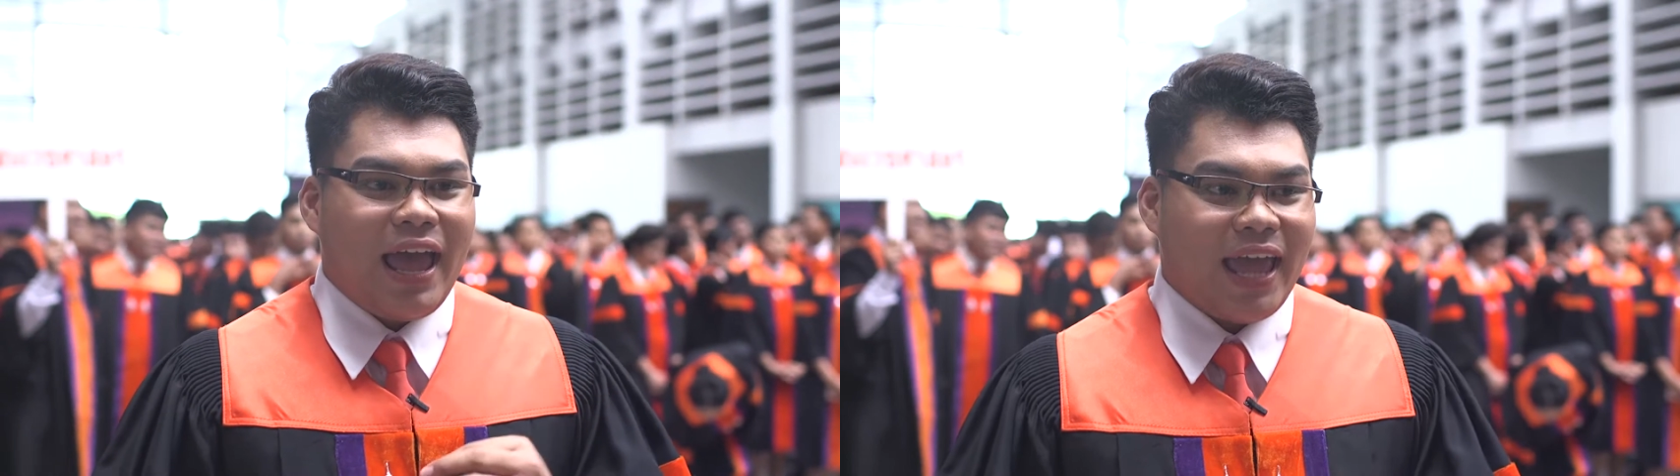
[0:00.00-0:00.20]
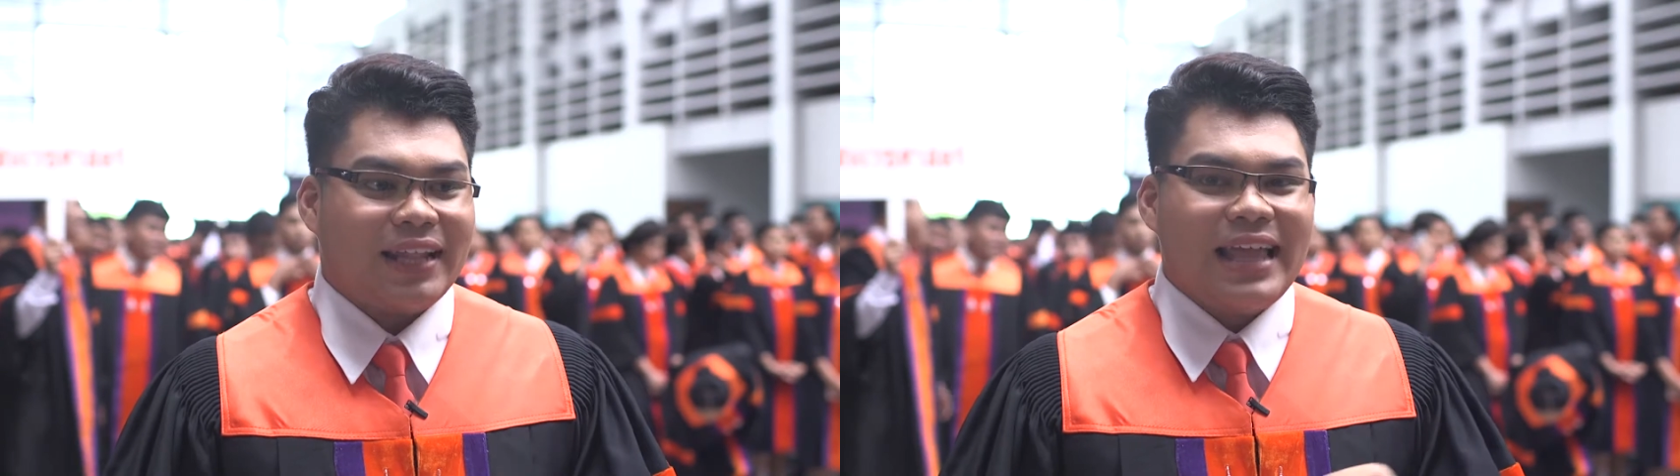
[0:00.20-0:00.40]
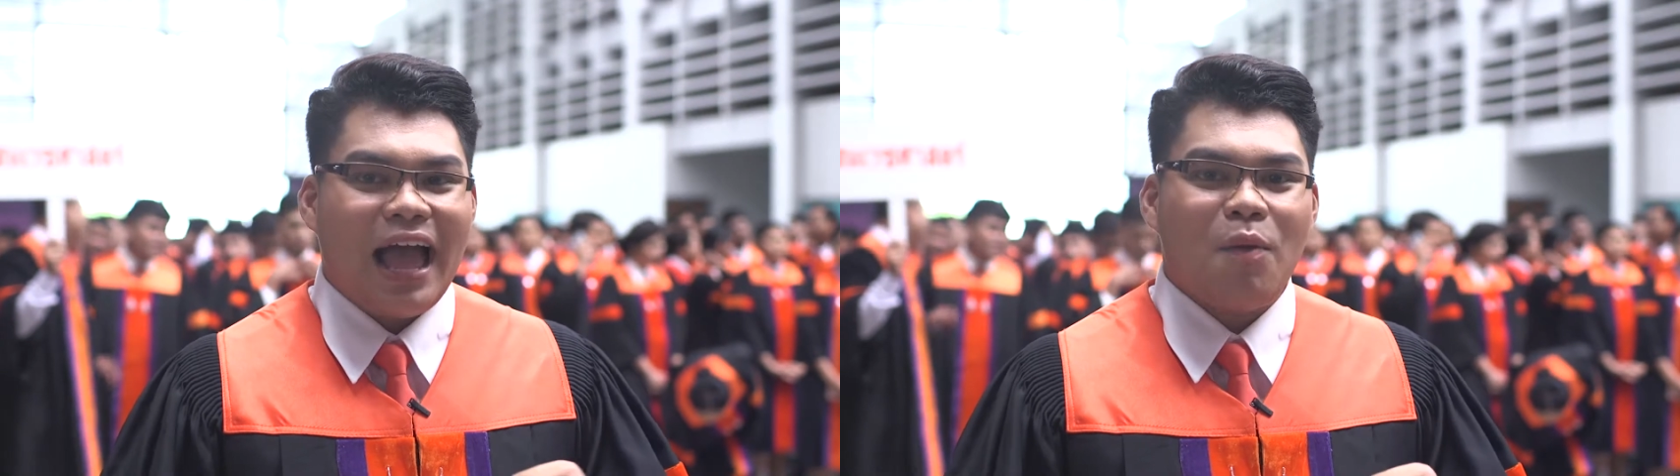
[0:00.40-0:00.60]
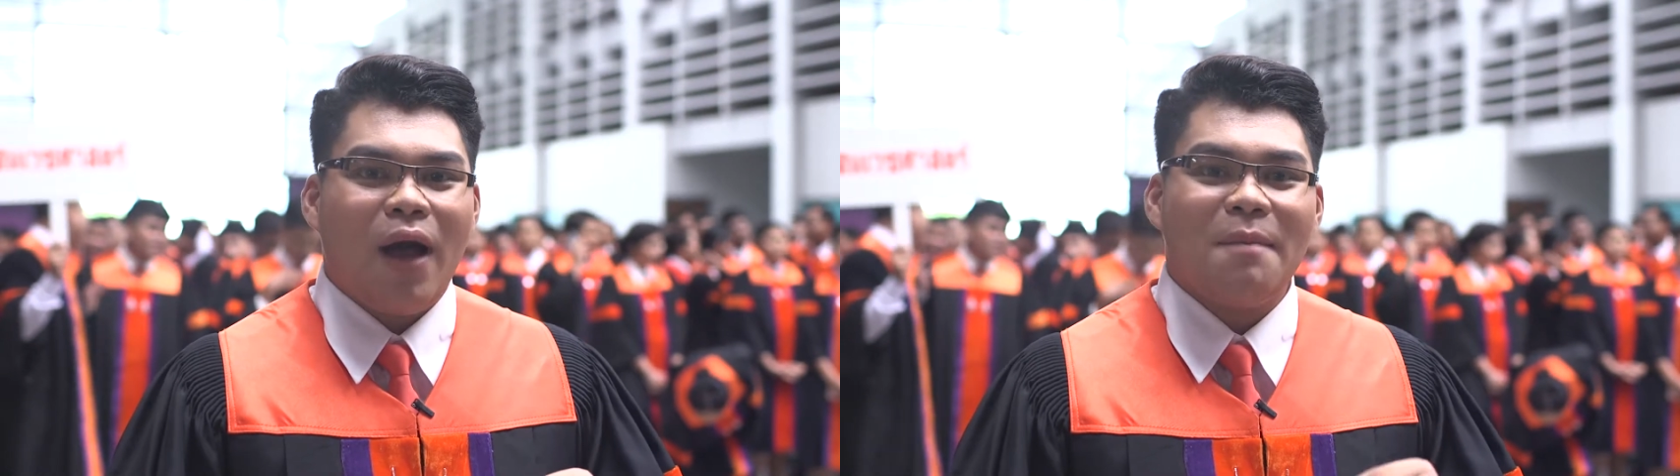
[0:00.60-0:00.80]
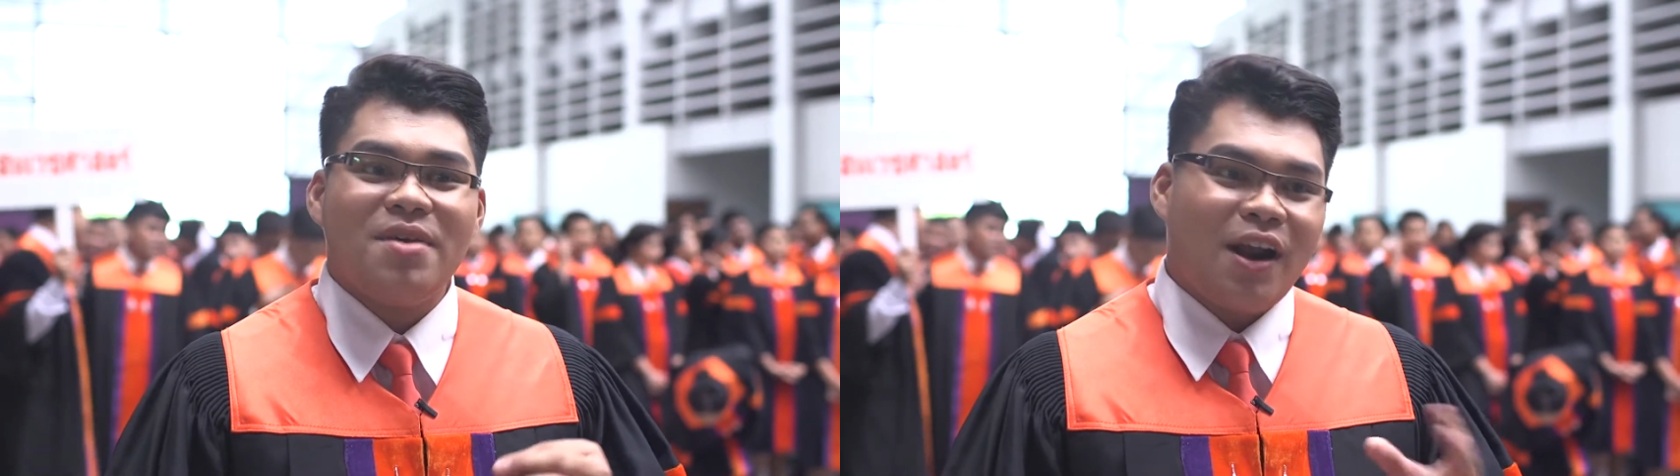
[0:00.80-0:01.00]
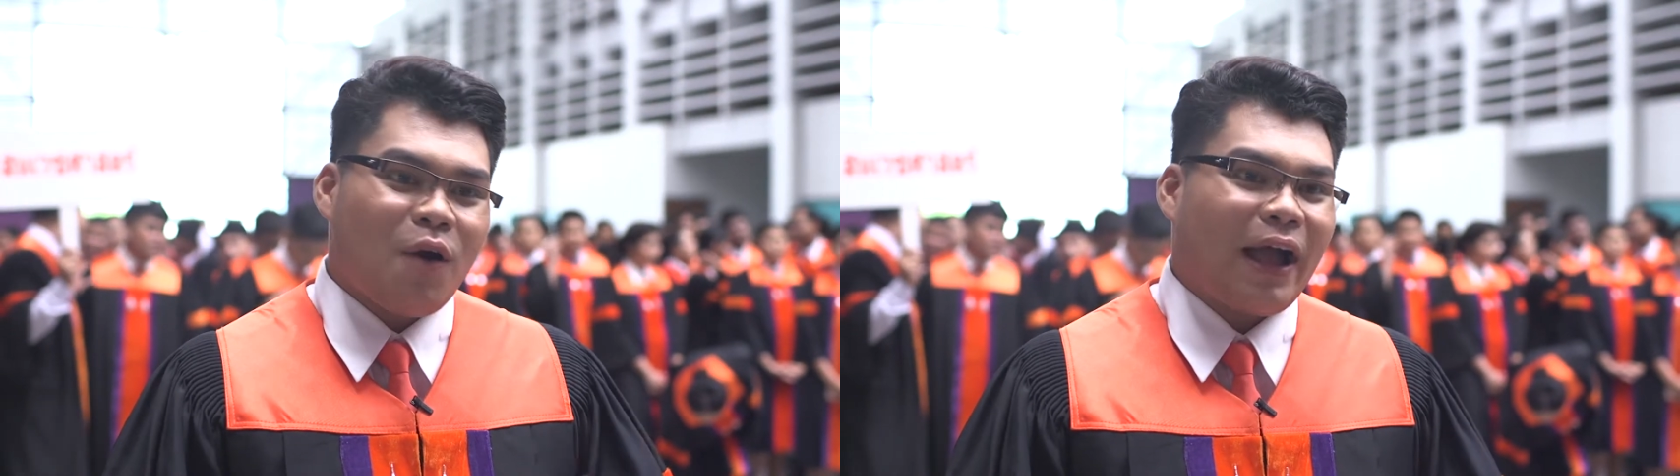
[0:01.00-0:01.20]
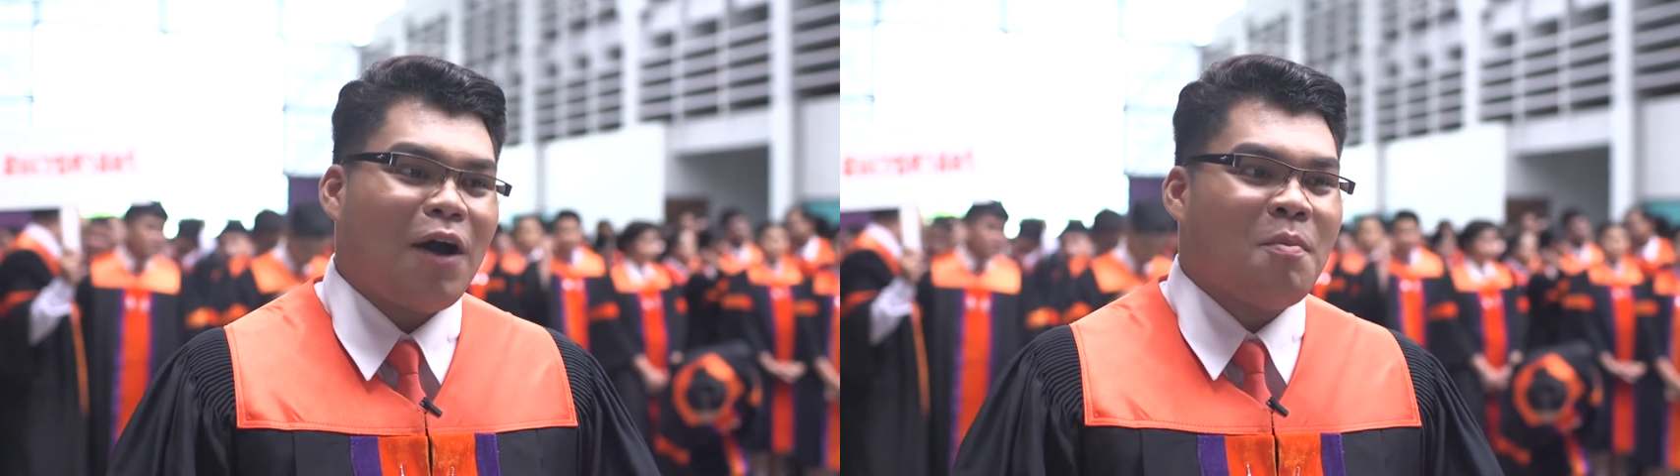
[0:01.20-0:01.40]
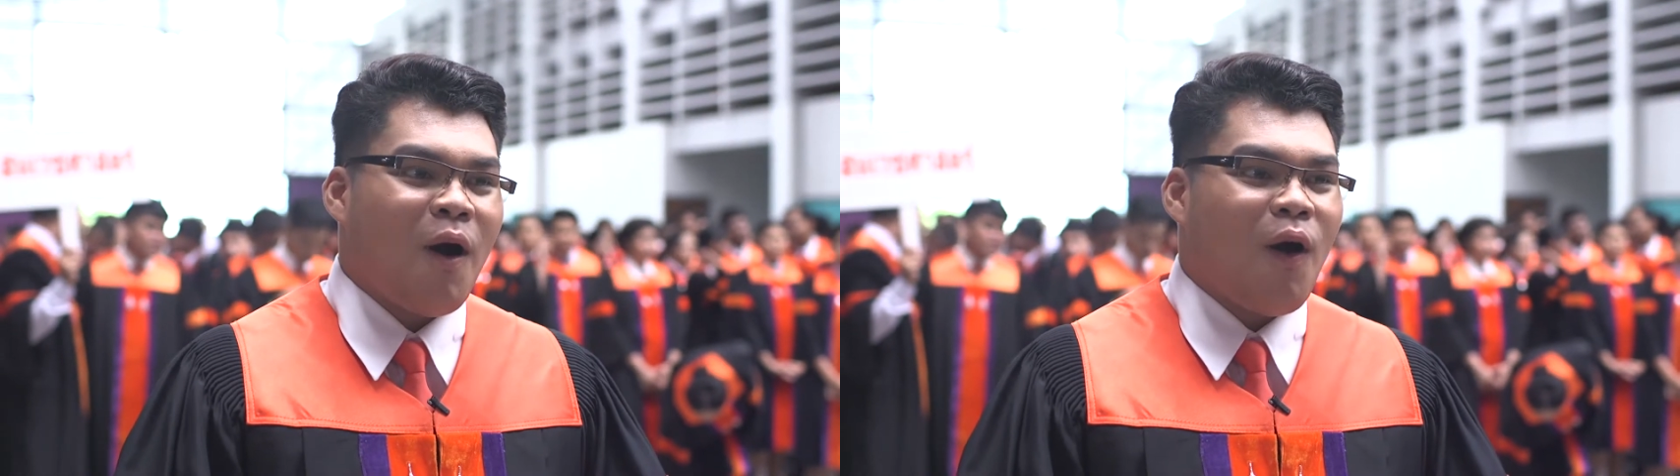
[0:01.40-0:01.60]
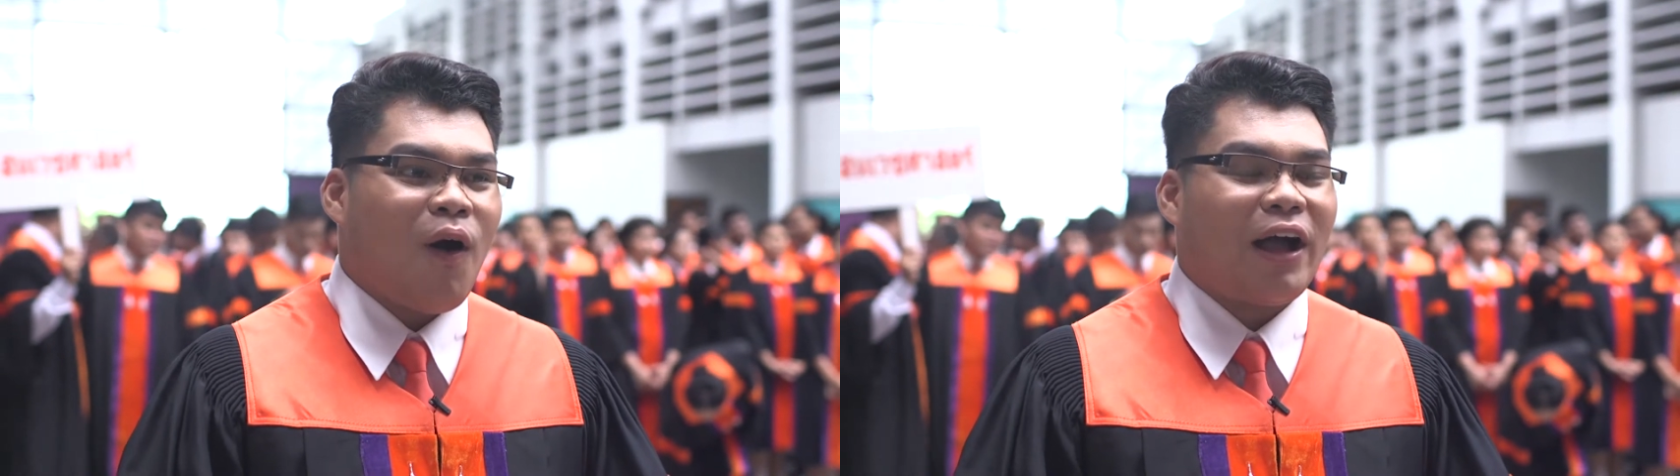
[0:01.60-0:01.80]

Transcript: เห็นได้ว่าเมื่อเราเข้ามอ